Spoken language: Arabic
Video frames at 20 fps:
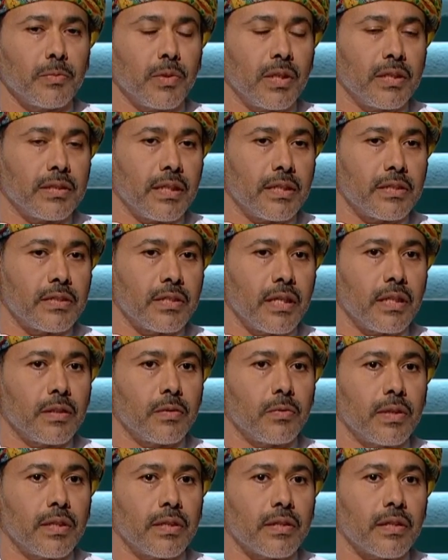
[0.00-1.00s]
مجموعه
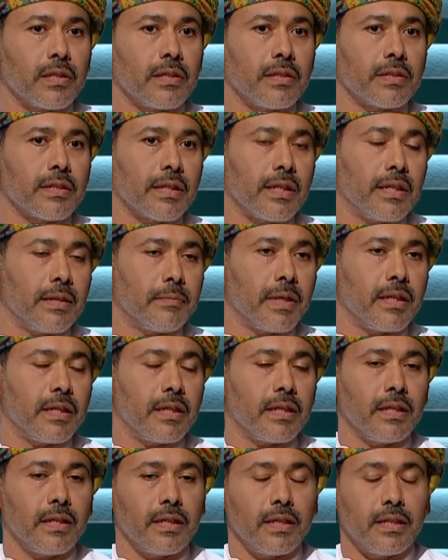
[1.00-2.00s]
اسياد وايضا نتكلم
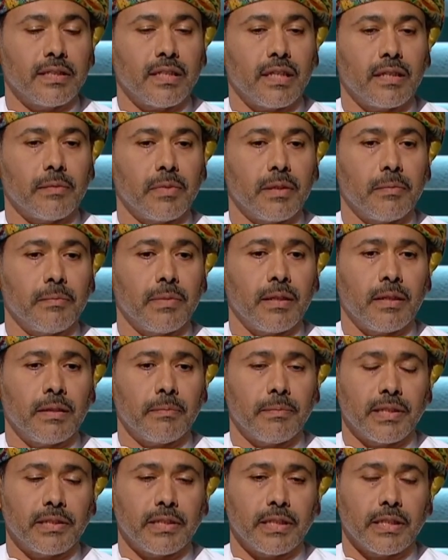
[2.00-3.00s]
على الجانب
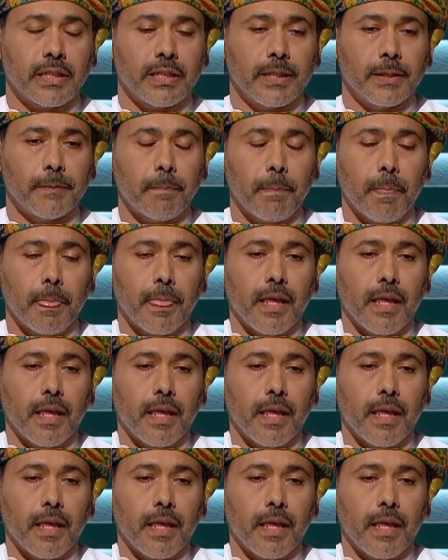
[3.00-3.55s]
البلجيكي.